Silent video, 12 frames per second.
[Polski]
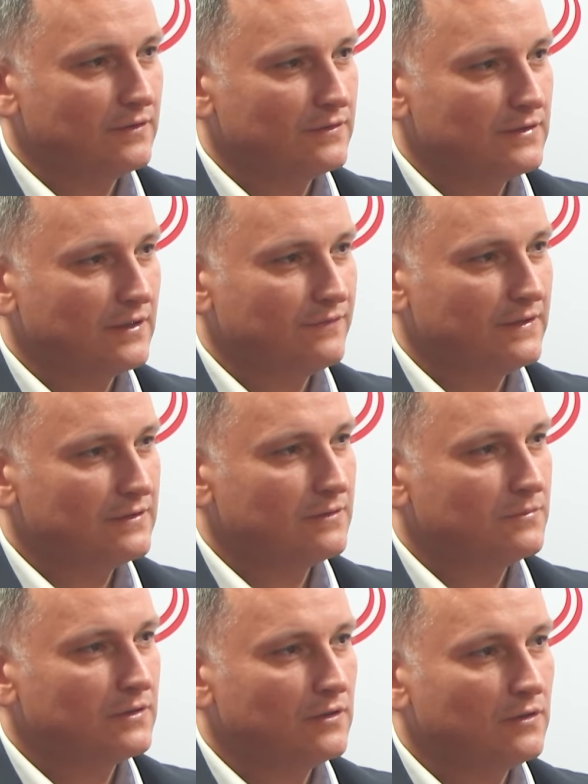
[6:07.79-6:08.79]

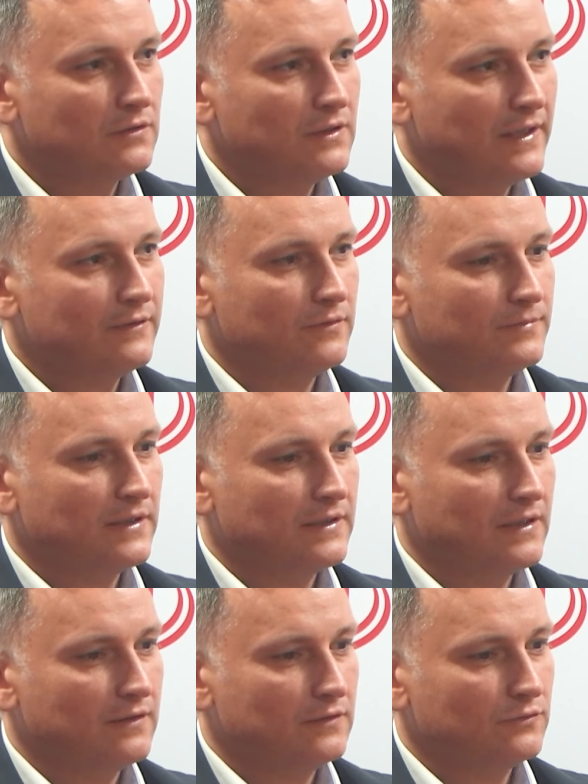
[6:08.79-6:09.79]
konsekwencją tylko odległą
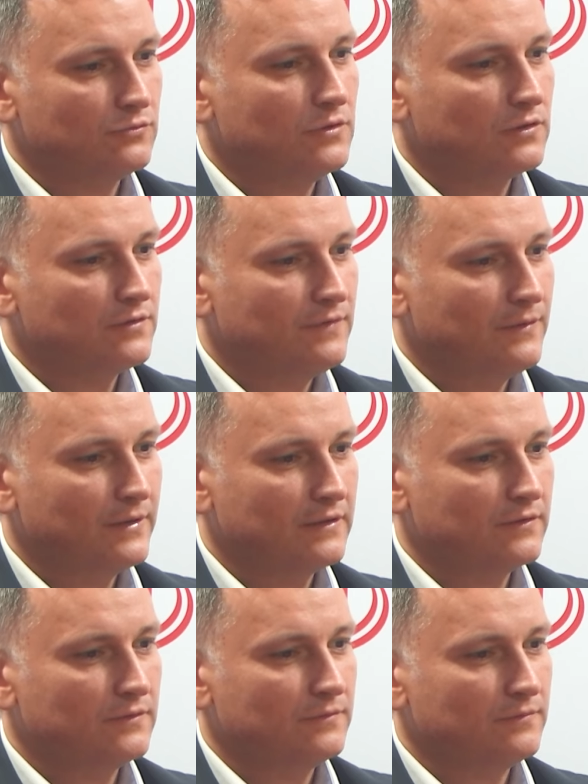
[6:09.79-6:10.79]
takiego
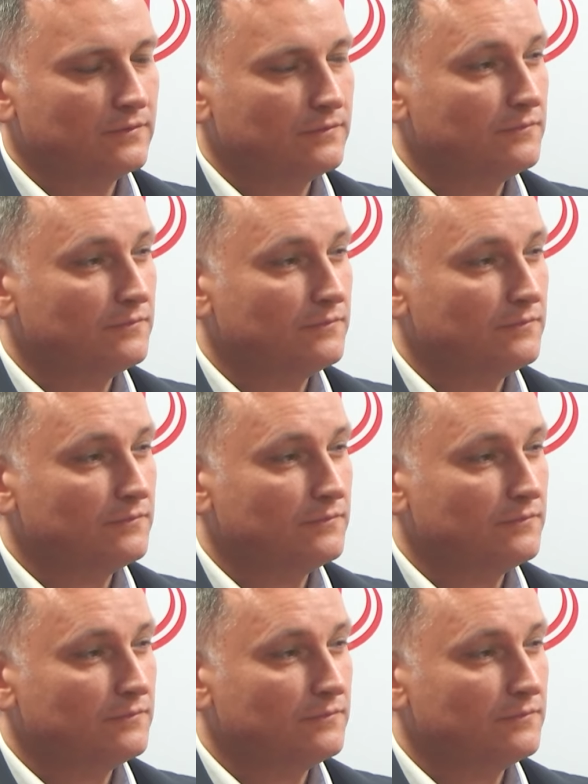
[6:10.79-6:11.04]
długotrwałego,